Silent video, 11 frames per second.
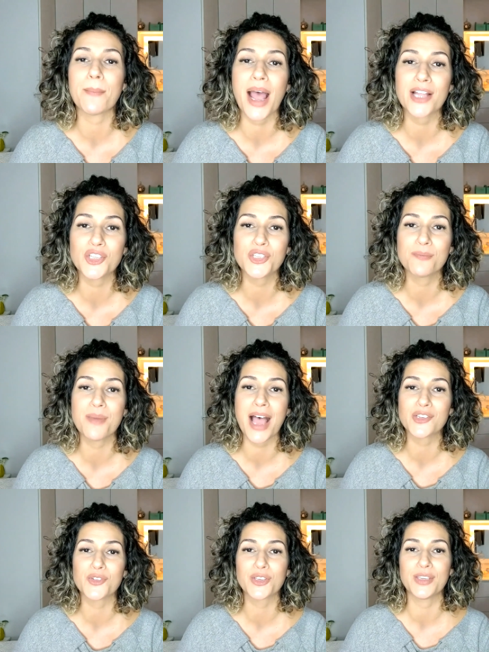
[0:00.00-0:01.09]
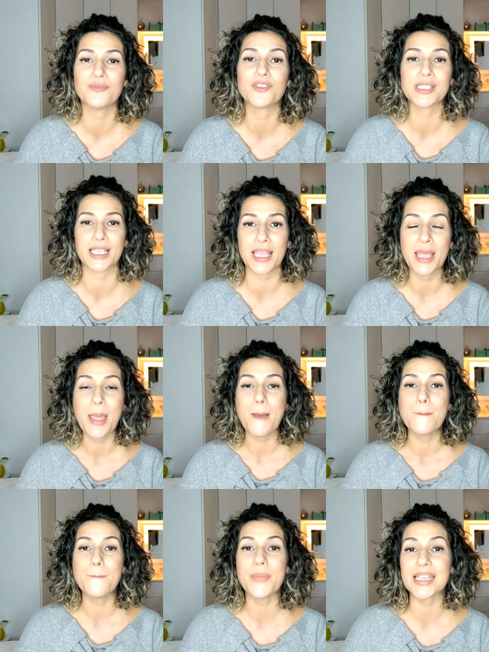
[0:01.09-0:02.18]
na parte de baixo que você
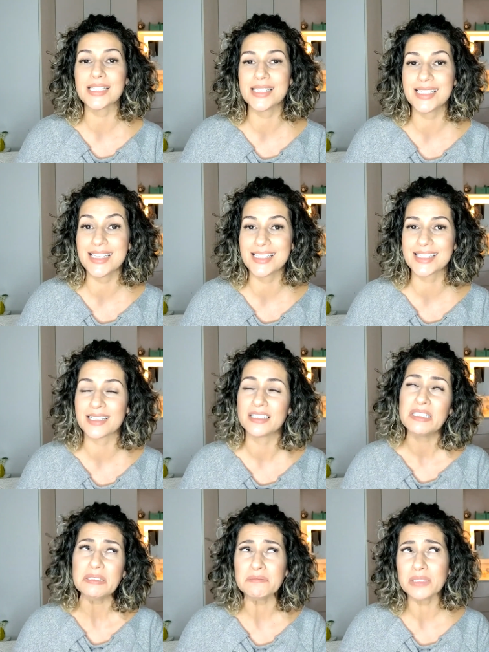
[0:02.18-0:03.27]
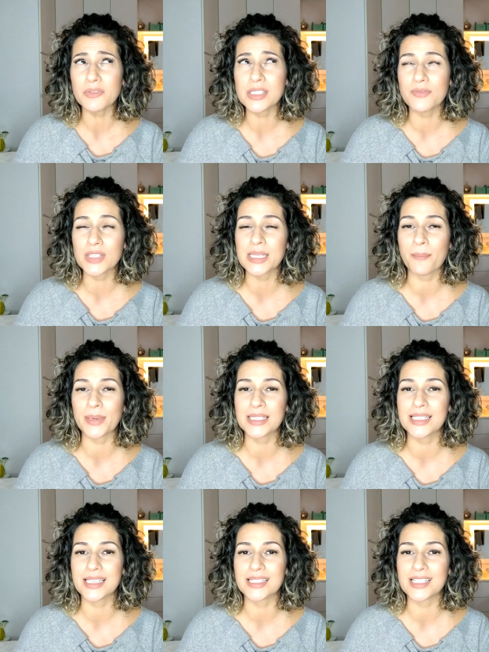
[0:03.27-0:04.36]
precisa Dá ah, se você
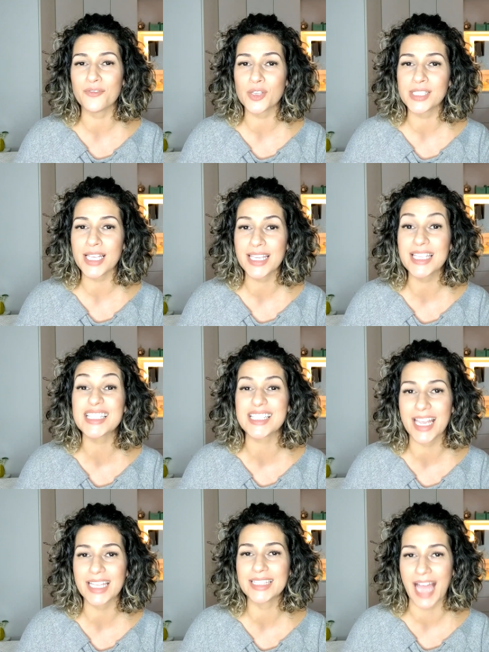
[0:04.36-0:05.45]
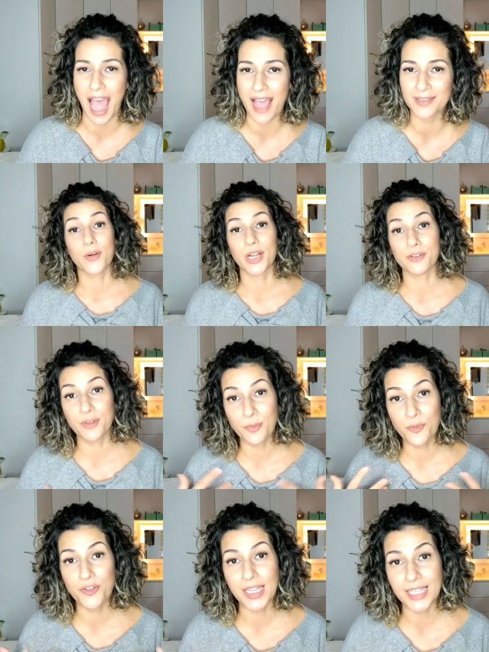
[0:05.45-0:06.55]
precisa, se você quiser dá. Agora
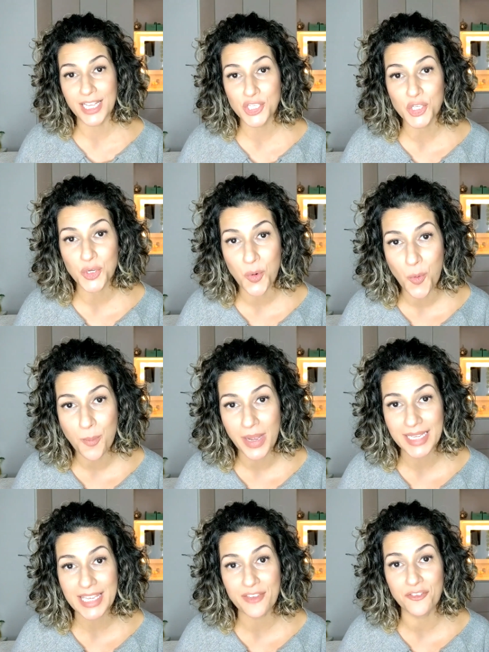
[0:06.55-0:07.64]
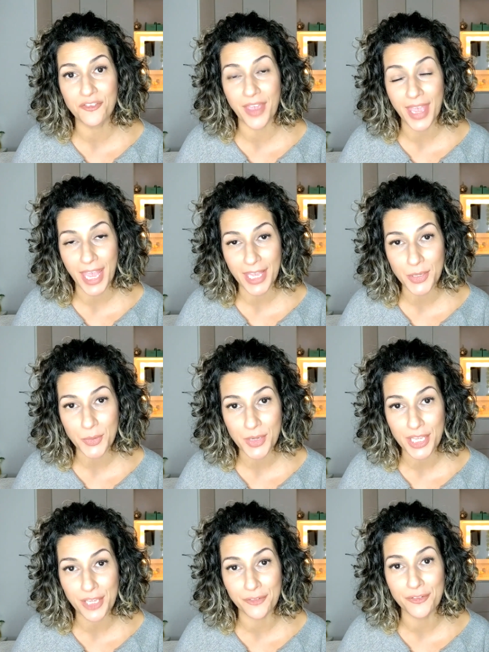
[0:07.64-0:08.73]
vamos falar de uma que
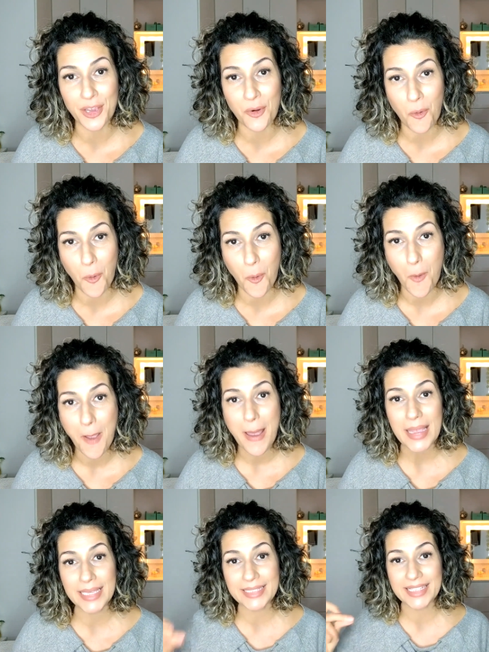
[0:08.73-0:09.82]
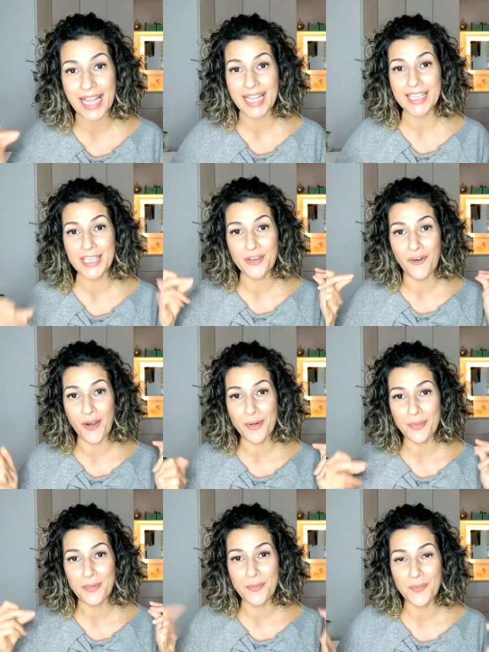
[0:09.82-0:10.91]
veio e que ficou e tá aí, ó.
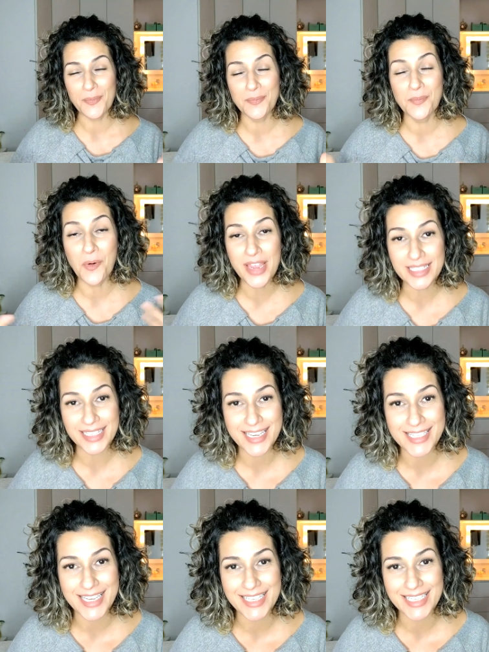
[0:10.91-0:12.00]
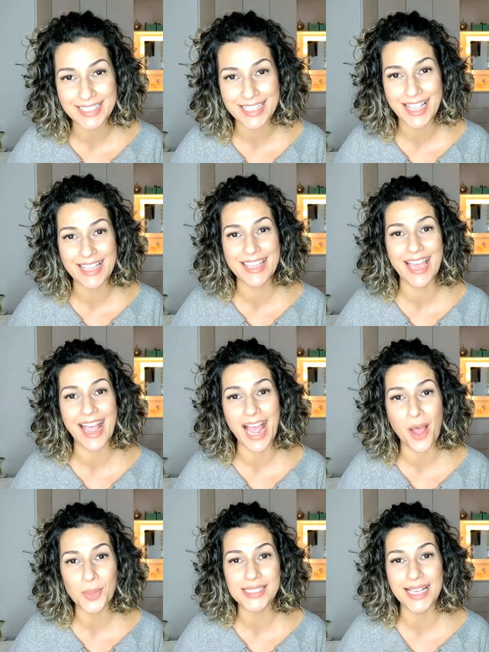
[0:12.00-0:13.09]
Muita gente tem que é a
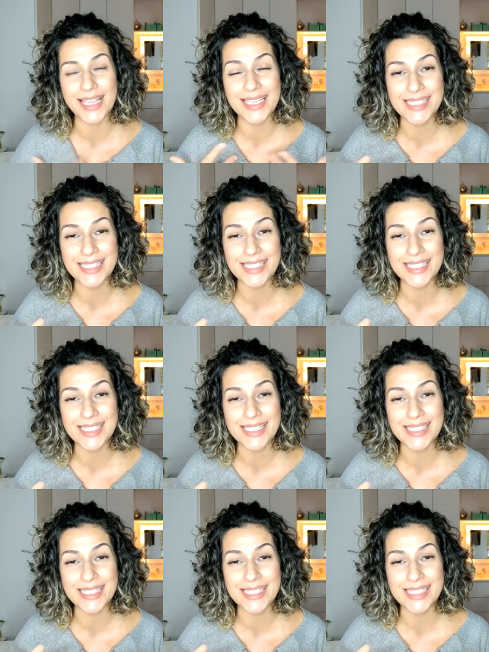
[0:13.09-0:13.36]
calça